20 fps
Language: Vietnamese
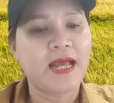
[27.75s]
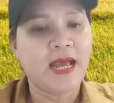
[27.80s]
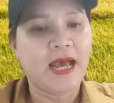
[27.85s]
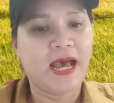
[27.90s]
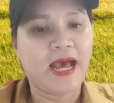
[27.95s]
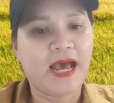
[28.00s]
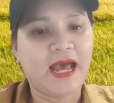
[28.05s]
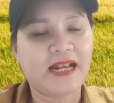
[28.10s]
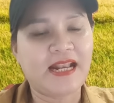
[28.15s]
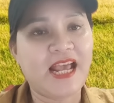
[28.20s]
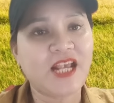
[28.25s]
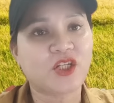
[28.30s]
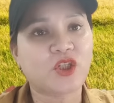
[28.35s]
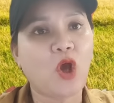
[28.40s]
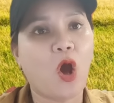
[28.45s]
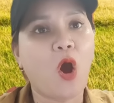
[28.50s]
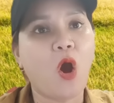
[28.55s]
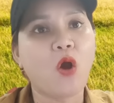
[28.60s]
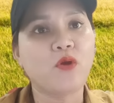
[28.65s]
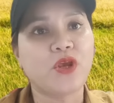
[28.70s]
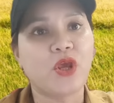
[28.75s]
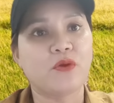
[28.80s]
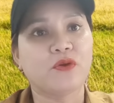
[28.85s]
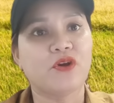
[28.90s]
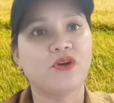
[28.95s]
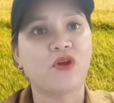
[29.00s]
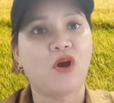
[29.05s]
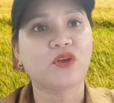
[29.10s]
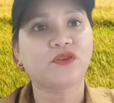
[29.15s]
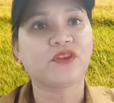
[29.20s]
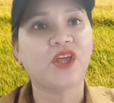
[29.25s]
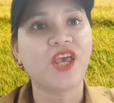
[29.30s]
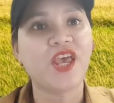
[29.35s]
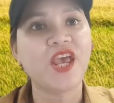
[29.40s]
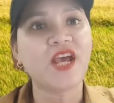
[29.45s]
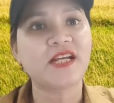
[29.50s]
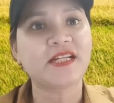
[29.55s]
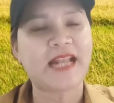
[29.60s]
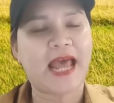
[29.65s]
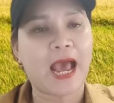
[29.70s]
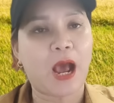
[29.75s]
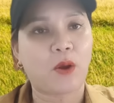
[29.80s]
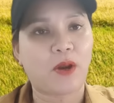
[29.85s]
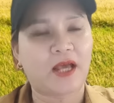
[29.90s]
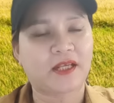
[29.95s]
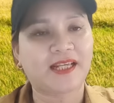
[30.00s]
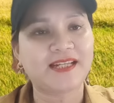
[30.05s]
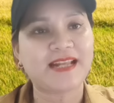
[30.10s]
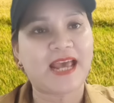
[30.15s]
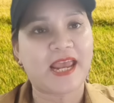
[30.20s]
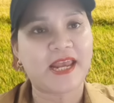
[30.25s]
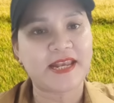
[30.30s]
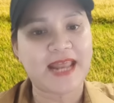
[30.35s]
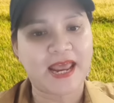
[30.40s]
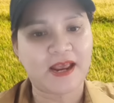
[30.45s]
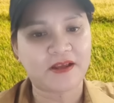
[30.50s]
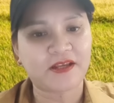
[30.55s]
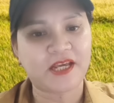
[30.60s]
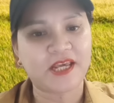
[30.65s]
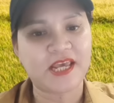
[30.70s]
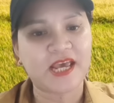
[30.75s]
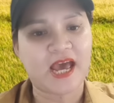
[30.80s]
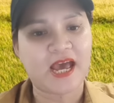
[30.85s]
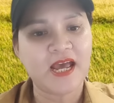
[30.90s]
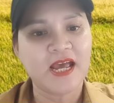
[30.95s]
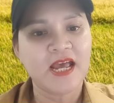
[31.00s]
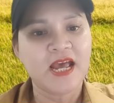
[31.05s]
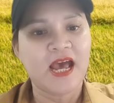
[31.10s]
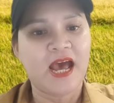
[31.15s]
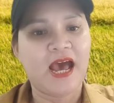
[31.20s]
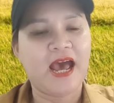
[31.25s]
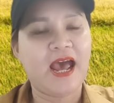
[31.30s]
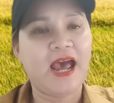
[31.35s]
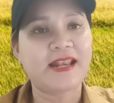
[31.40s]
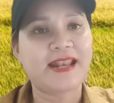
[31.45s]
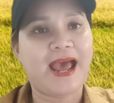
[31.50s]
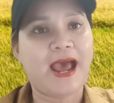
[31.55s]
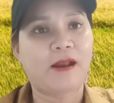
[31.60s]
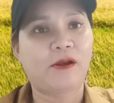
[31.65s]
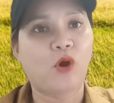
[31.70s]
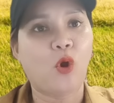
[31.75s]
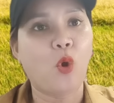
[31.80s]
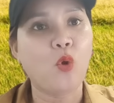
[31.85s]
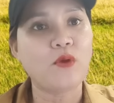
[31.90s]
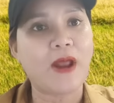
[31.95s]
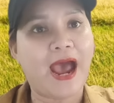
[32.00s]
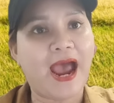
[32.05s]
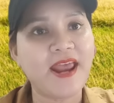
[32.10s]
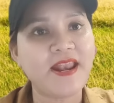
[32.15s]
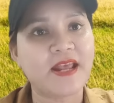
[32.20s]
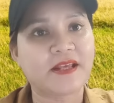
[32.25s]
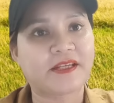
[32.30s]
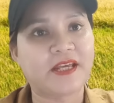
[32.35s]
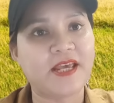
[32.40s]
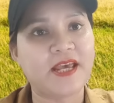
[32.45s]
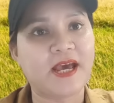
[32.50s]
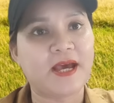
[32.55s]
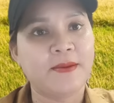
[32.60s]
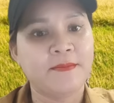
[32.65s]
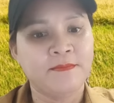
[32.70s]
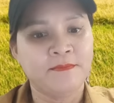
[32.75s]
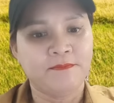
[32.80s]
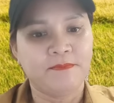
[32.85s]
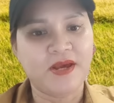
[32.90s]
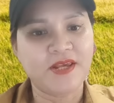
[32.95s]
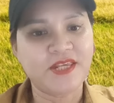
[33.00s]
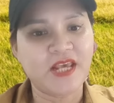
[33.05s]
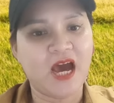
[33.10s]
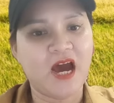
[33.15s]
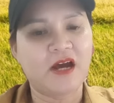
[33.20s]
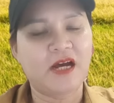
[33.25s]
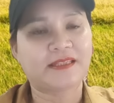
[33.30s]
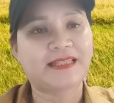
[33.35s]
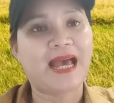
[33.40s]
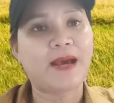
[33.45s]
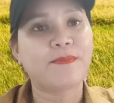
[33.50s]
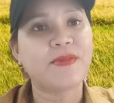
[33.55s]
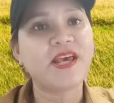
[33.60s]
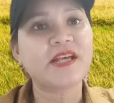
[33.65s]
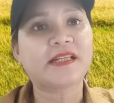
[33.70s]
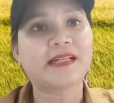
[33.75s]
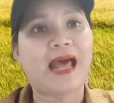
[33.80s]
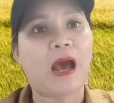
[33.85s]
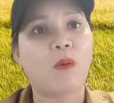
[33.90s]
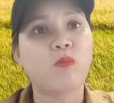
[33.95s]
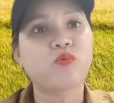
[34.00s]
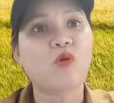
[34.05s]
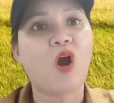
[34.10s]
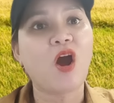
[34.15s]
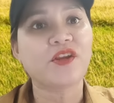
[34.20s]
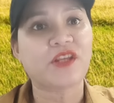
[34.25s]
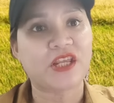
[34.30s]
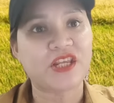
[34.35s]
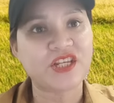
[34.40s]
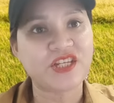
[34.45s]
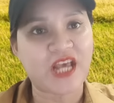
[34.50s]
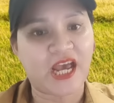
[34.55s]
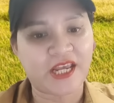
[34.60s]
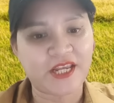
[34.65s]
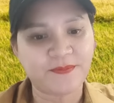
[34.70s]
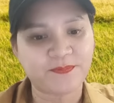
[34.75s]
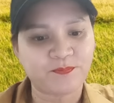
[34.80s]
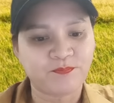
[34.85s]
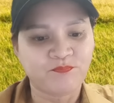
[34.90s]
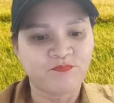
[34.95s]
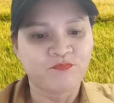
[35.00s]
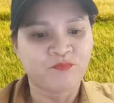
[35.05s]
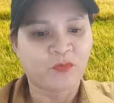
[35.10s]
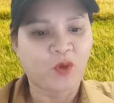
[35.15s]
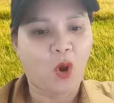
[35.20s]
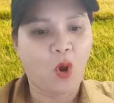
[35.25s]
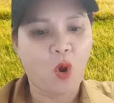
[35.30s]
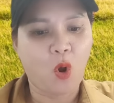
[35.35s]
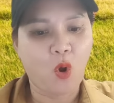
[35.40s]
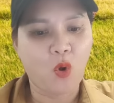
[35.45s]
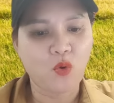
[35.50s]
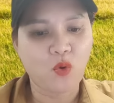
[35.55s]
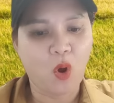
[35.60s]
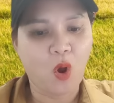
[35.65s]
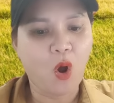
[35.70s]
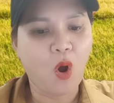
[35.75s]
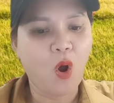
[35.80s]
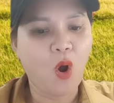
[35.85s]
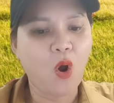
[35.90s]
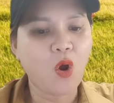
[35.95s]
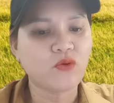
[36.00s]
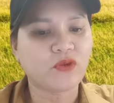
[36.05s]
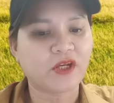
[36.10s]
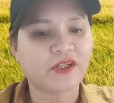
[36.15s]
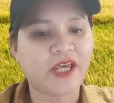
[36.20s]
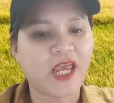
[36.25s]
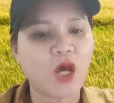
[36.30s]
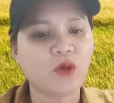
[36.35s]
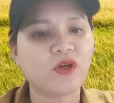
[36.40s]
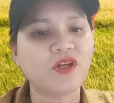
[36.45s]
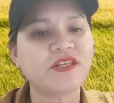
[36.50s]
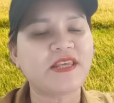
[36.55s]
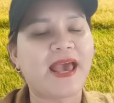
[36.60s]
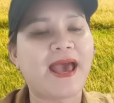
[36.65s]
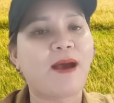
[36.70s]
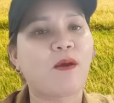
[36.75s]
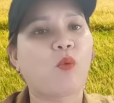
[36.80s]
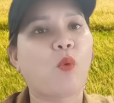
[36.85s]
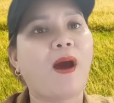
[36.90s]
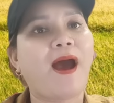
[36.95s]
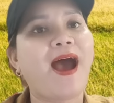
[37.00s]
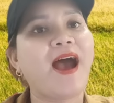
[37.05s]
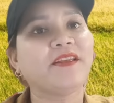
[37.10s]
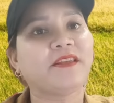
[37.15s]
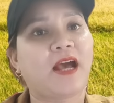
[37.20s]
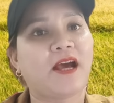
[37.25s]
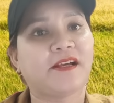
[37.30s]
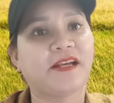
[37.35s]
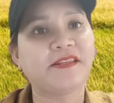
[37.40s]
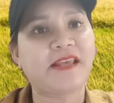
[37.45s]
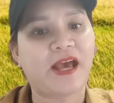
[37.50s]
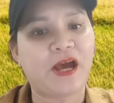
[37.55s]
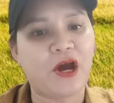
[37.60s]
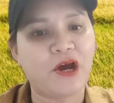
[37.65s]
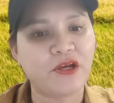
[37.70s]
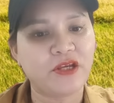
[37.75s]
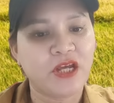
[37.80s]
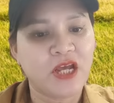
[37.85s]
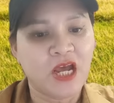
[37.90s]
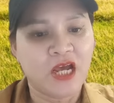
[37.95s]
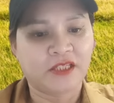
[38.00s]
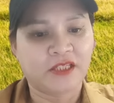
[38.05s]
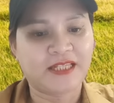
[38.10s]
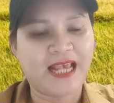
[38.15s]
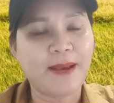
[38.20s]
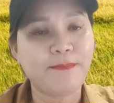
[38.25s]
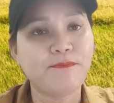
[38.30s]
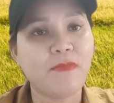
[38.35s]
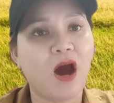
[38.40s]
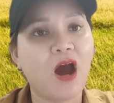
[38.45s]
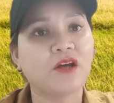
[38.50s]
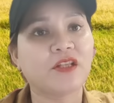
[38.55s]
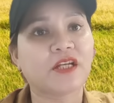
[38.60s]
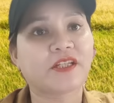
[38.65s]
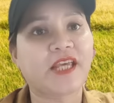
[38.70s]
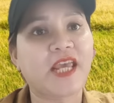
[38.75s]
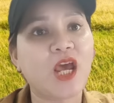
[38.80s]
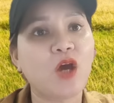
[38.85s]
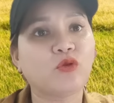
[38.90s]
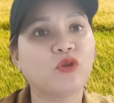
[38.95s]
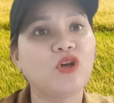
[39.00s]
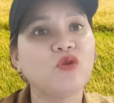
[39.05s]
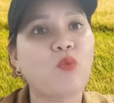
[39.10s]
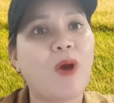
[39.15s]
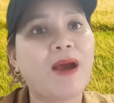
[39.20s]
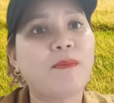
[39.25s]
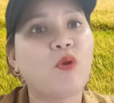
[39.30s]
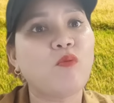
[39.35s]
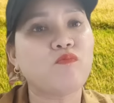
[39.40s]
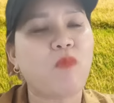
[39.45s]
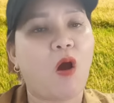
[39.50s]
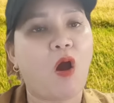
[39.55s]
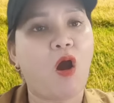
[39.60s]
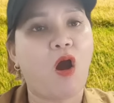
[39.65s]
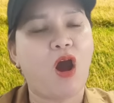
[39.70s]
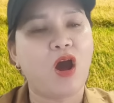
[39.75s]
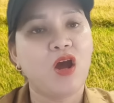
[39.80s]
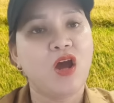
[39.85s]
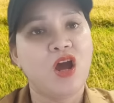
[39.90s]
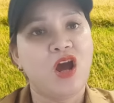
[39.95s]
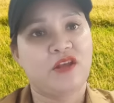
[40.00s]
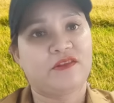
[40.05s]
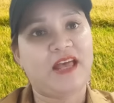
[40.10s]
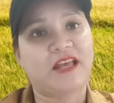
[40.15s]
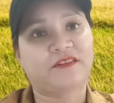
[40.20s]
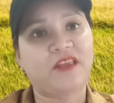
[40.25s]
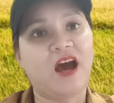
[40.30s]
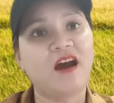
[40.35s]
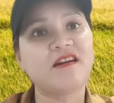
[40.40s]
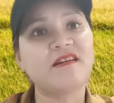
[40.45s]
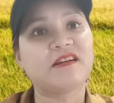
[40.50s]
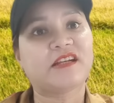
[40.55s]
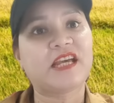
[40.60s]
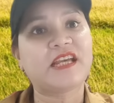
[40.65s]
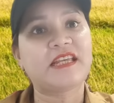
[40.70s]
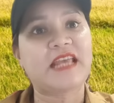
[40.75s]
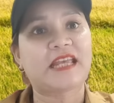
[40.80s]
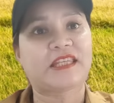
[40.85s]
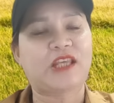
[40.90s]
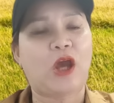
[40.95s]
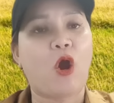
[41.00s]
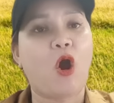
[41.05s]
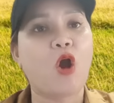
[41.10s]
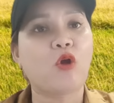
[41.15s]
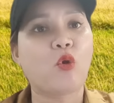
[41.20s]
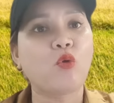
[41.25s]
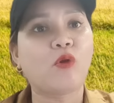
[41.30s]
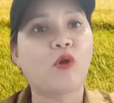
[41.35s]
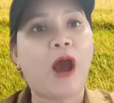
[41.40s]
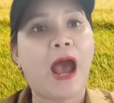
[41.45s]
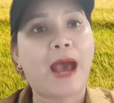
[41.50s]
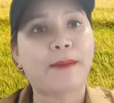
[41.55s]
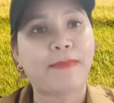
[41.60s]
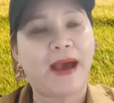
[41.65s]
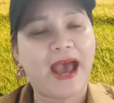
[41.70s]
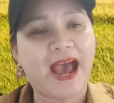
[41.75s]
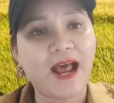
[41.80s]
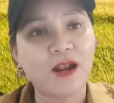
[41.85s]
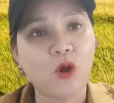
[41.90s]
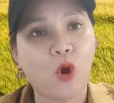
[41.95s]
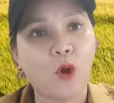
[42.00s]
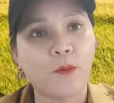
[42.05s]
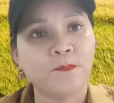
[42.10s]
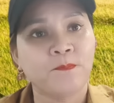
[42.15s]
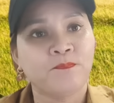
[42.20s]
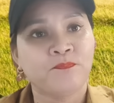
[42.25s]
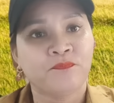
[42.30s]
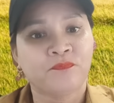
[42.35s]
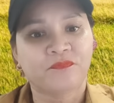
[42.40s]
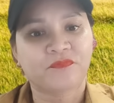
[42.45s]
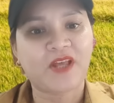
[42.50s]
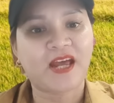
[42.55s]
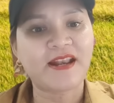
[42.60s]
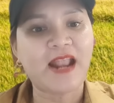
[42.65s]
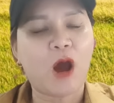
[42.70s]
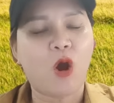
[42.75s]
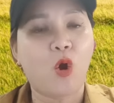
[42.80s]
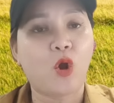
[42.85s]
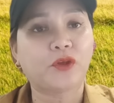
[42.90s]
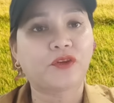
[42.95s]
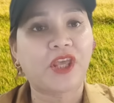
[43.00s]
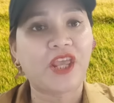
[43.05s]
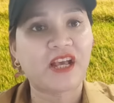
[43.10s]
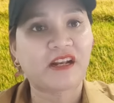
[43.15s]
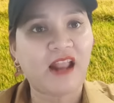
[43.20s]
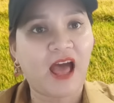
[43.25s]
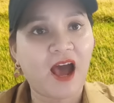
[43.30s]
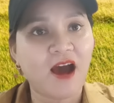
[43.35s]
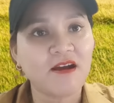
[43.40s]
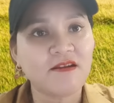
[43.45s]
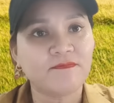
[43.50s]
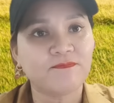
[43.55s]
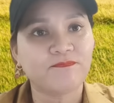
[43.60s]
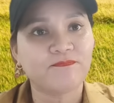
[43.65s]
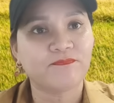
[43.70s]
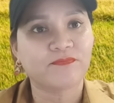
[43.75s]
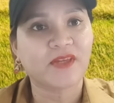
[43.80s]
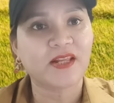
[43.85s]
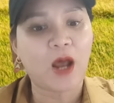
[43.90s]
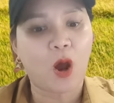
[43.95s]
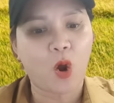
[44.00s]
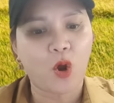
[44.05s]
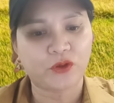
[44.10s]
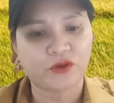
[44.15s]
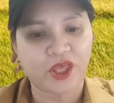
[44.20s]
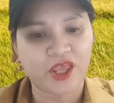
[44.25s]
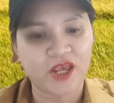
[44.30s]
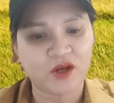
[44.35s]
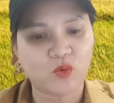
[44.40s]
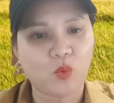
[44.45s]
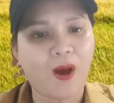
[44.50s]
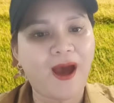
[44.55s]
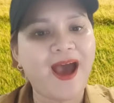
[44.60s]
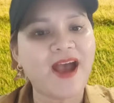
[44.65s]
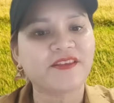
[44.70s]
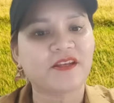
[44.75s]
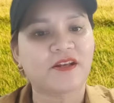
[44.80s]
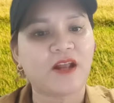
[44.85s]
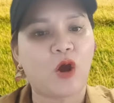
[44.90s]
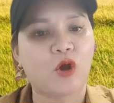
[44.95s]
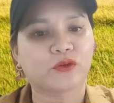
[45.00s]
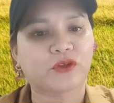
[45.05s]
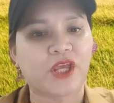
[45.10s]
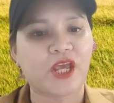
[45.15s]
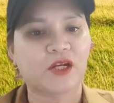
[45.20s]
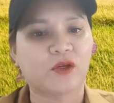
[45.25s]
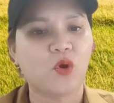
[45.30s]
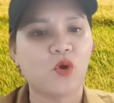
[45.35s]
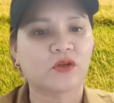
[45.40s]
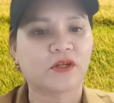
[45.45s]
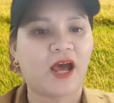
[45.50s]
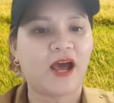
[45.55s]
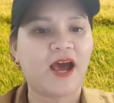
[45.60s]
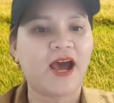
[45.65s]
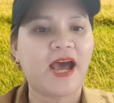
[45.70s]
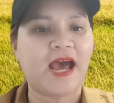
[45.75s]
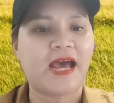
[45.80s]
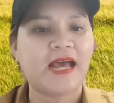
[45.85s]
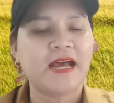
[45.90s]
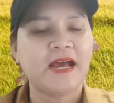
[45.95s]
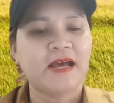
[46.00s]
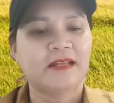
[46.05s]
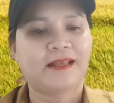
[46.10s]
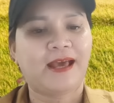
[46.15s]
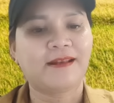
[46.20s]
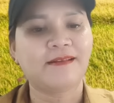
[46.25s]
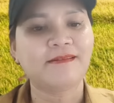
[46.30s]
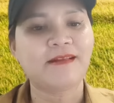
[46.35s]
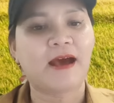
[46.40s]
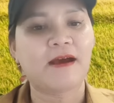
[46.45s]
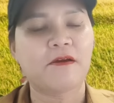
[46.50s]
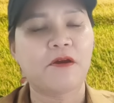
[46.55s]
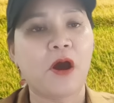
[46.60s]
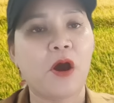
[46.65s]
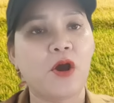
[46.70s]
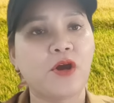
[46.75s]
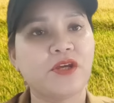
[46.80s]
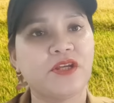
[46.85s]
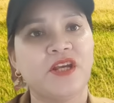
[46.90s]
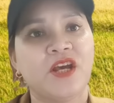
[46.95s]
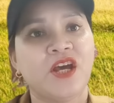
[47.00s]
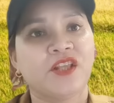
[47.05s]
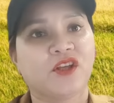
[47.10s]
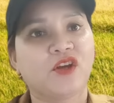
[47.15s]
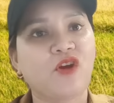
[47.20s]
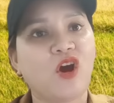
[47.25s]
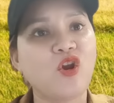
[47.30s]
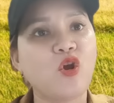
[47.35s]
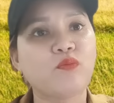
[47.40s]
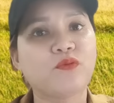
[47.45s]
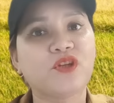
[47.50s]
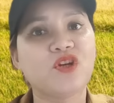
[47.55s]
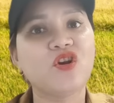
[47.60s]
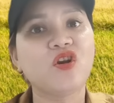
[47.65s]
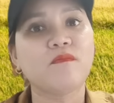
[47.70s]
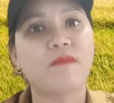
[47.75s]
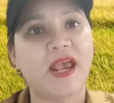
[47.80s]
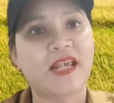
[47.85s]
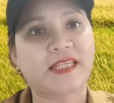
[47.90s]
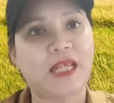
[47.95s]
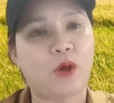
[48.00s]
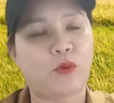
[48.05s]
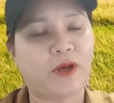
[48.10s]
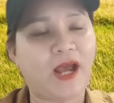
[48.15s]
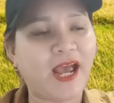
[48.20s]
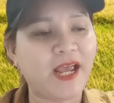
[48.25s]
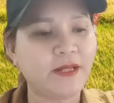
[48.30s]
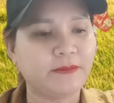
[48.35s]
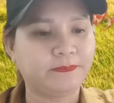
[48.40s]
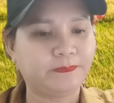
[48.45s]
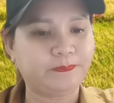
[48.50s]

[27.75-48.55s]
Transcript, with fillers: à, live show nhiều người nổi tiếng nào là cái này này cái kia à, nào là ưu đãi này kia bây giờ người ta biết là không có chuyện như vậy trời ơi người ta kéo tới nhà quá trời cái nhà ơi sáng mơ là kéo tới quán bún bò ta tới cái nhà trọ của hà mã luôn người ta đòi tiền lỡ ừ, ta đòi tiền quá trời đòi tiền luôn đó thánh thần ơi ta nói lúc trước mẹ xèo cái